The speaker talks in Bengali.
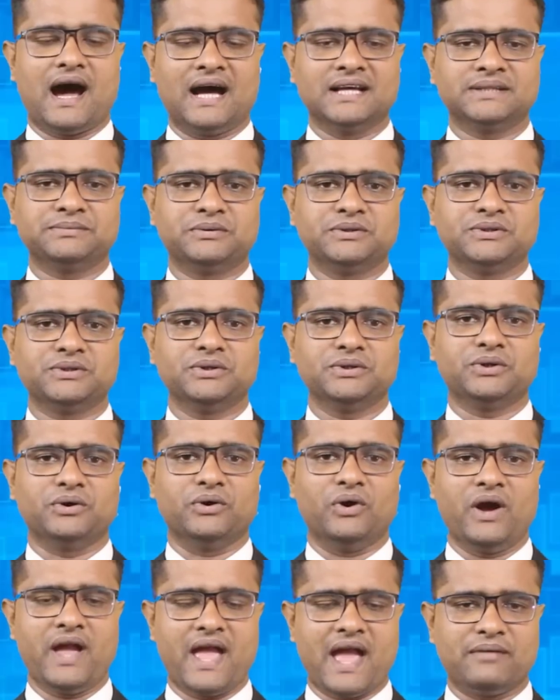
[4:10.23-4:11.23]
আজ পর্যন্ত
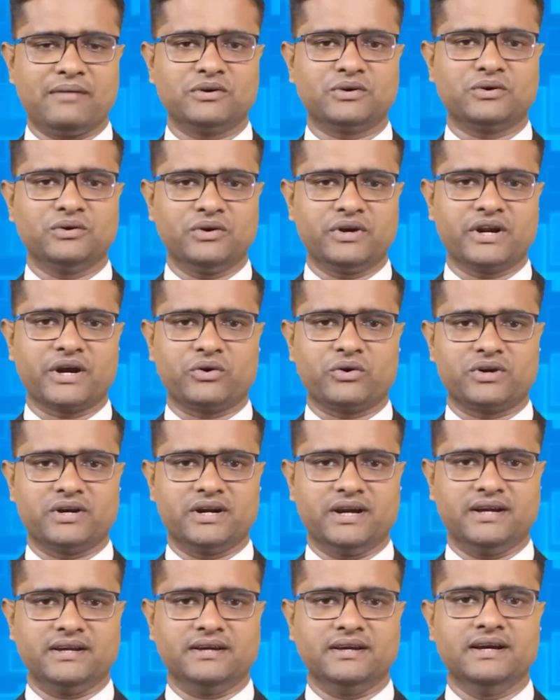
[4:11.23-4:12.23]
এমন কোনো রেকর্ড
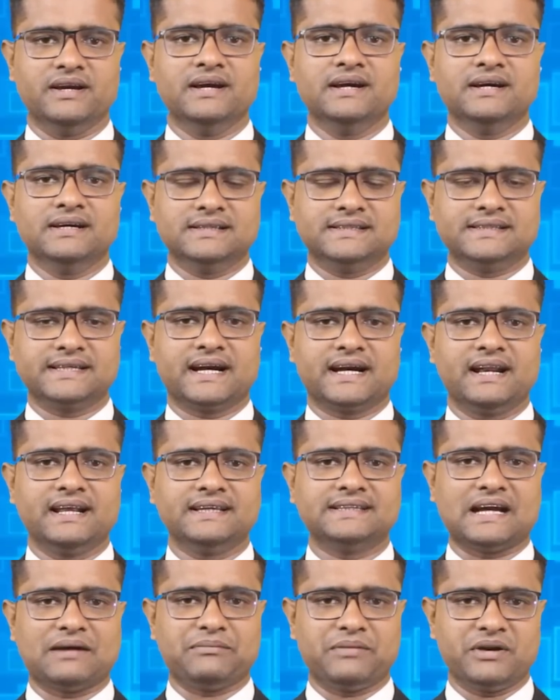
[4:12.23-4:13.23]
নেই যেখানে
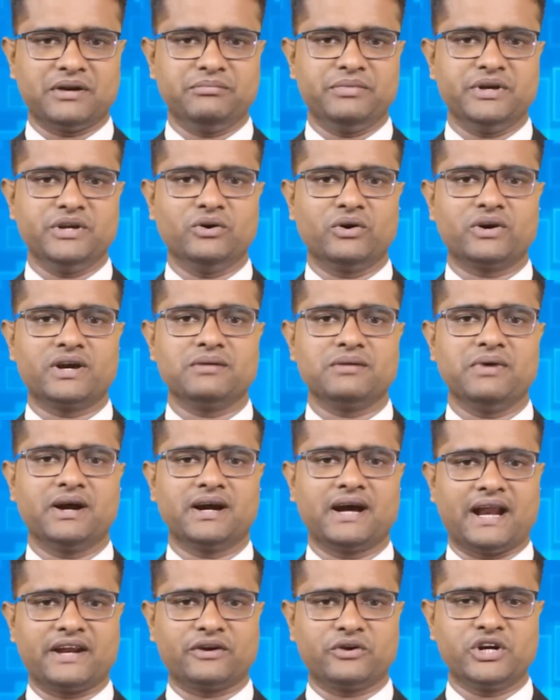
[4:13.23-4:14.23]
জাপান বিনিয়োগ কিংবা
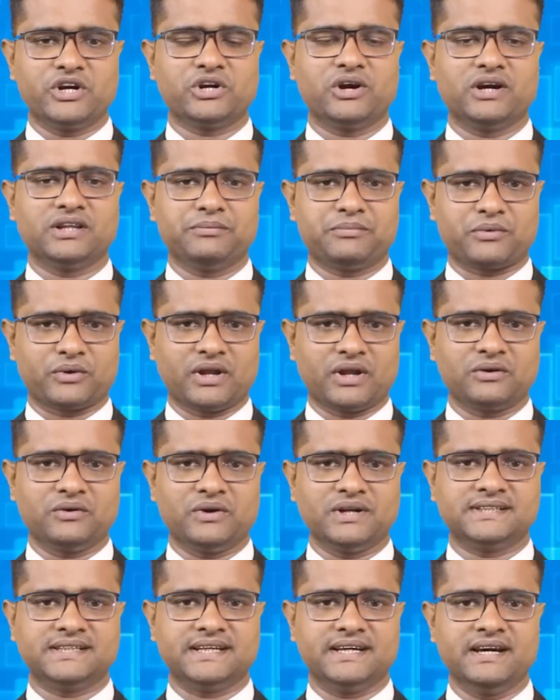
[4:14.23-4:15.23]
কারিগরি সহায়তা প্রদান
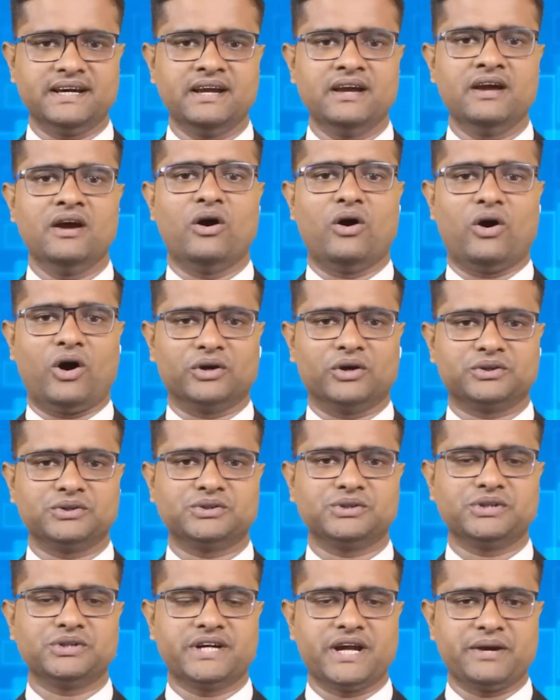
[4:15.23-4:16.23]
করেছে
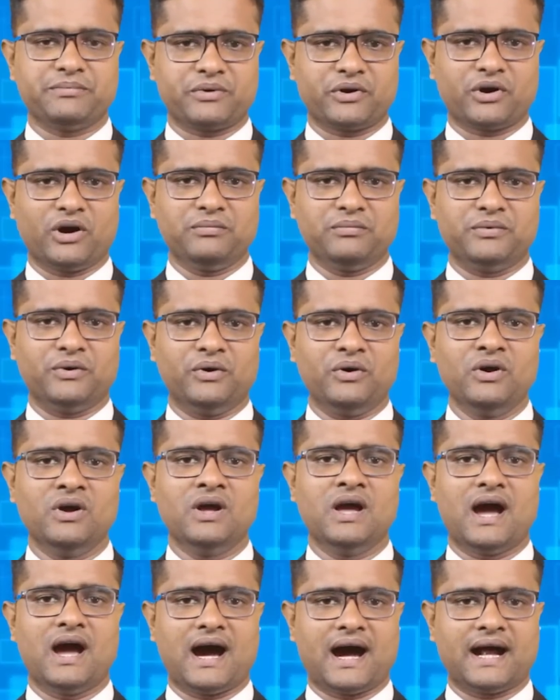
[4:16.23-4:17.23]
অথচ সেই প্রকল্প
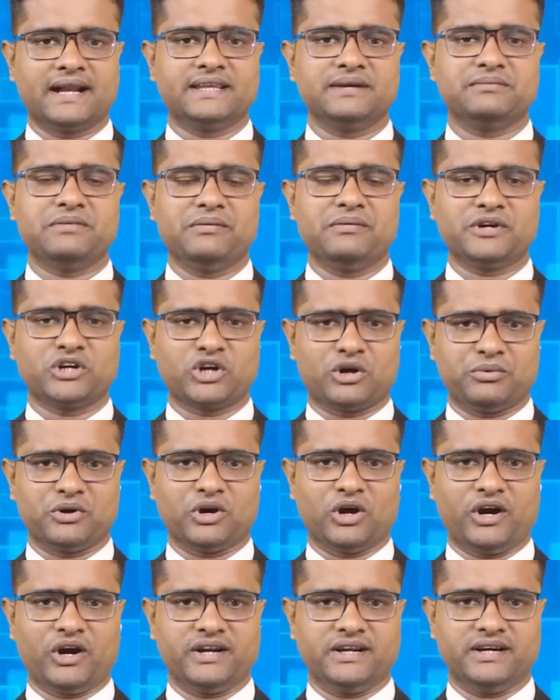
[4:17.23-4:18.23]
আর্থিকভাবে সফল
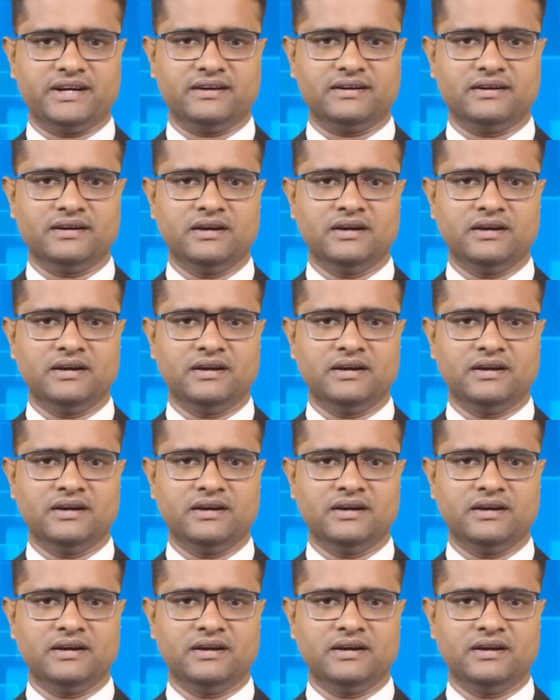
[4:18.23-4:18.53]
হয়নি